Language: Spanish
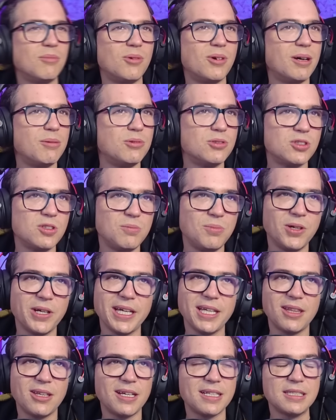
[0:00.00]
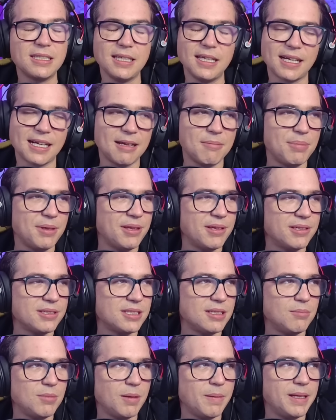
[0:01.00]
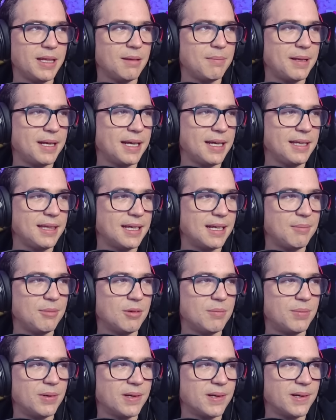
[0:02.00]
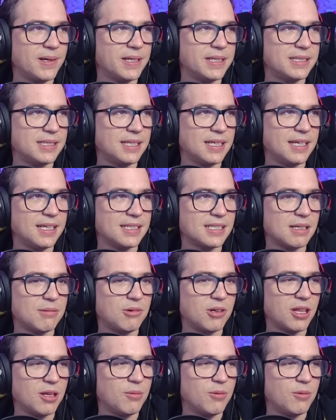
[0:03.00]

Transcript: Jugamos un poquito así rápido, simplemente para quitarme un poco este sabor de